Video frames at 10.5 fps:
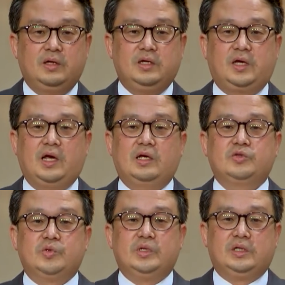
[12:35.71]
이렇게
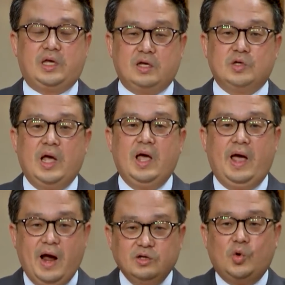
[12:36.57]
이렇게
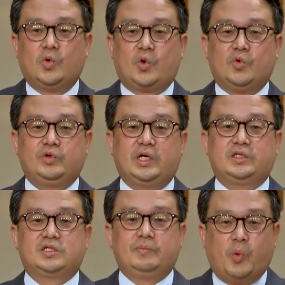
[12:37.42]
행동으로
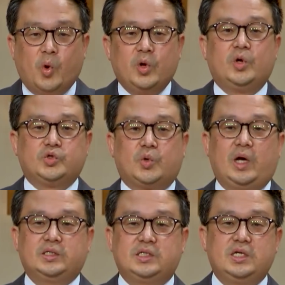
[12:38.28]
우리의 뜻을
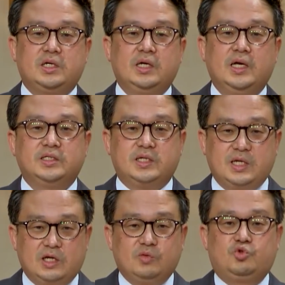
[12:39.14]
보여줘야지
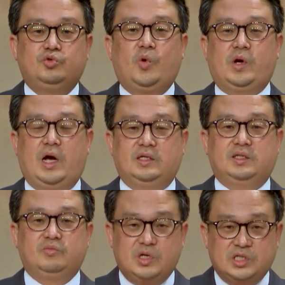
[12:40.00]
세상이 좀 주목하기
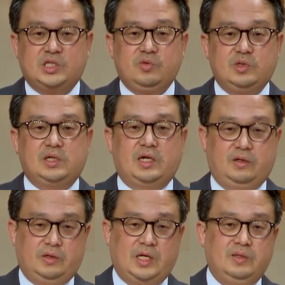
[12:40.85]
때문에 시위를
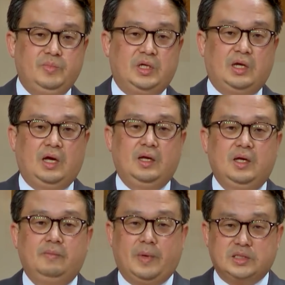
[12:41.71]
하는 것 아닙니까?
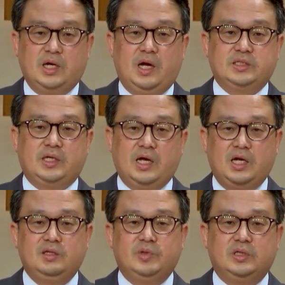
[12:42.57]
마찬가지
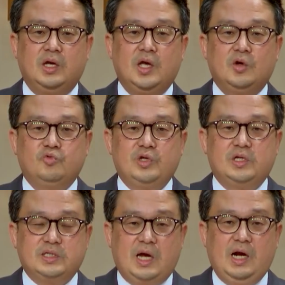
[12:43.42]
하나님은
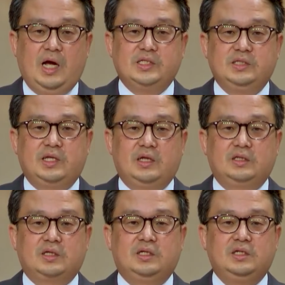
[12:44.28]
우리를
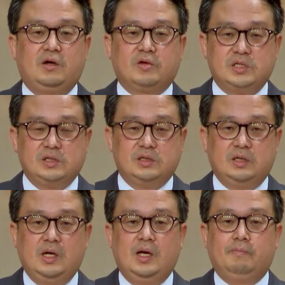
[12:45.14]
사랑하신다는
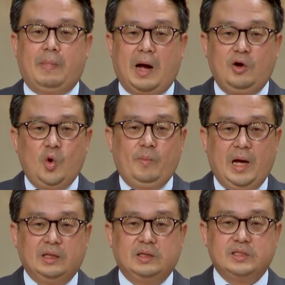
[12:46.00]
그것을
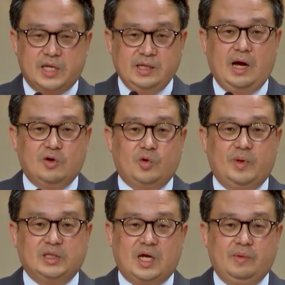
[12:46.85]
말로만
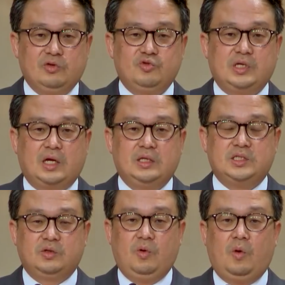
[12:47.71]
생각으로만 담아두지
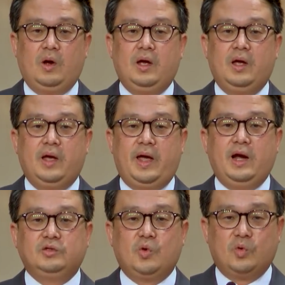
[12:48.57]
않으시고
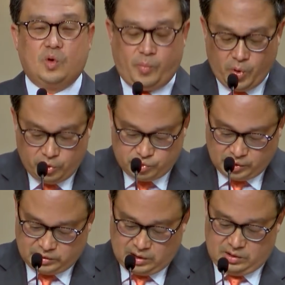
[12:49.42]
행동으로
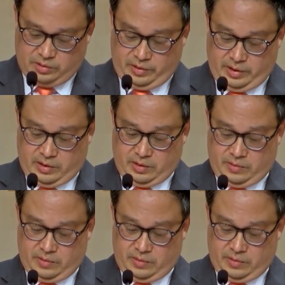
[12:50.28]
보여주셨다는 거예요.